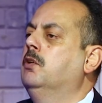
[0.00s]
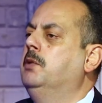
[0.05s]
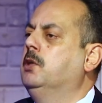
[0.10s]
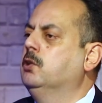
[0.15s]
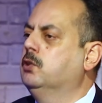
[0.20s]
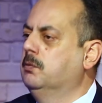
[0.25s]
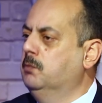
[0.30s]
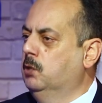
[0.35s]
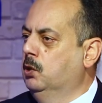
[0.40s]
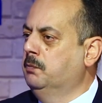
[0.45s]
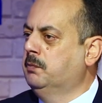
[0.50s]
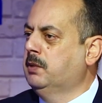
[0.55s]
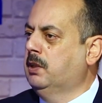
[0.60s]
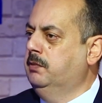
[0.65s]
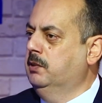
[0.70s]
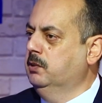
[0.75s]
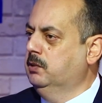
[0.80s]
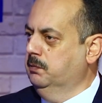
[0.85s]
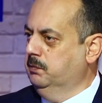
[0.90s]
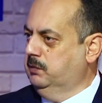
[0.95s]
بحكم عمره
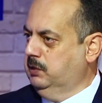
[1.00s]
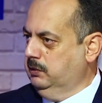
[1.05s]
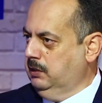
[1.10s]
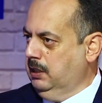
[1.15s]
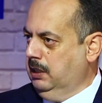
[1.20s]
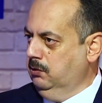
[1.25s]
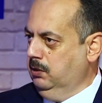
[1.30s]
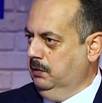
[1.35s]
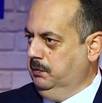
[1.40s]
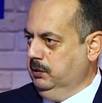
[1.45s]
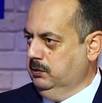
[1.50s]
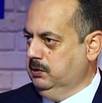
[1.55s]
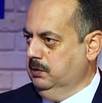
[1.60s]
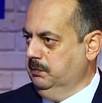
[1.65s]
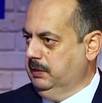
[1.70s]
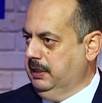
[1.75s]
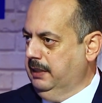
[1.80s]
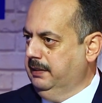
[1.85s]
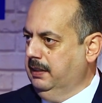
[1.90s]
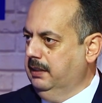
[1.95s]
بحكم تداوله
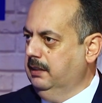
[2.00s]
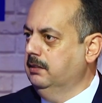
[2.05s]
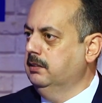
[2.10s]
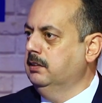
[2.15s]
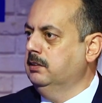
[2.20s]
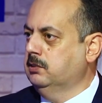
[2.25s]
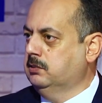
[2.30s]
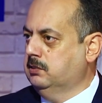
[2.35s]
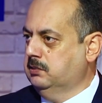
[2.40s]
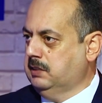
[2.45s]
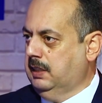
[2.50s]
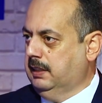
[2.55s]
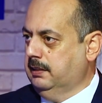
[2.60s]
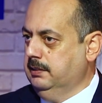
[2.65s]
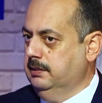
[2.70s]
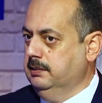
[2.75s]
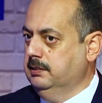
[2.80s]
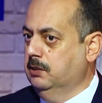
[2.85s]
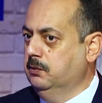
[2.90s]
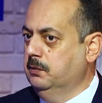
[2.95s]
بحكم كذا صارت
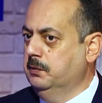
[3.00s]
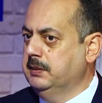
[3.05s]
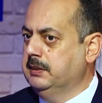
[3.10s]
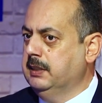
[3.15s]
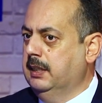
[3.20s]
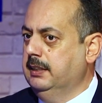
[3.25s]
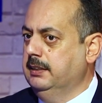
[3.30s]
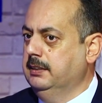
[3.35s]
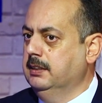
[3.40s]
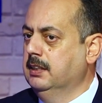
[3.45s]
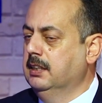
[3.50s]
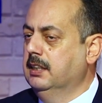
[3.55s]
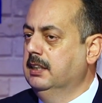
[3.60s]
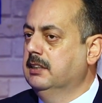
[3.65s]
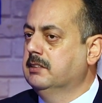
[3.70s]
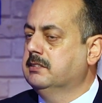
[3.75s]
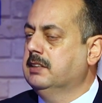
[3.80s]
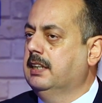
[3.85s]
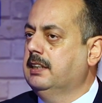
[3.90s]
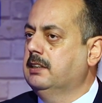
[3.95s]
عنده وبالتالي
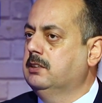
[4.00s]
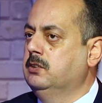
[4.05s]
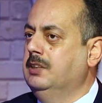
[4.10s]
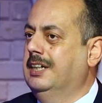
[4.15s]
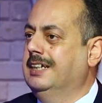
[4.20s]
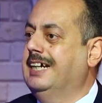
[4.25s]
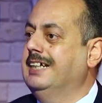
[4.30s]
صارت هناك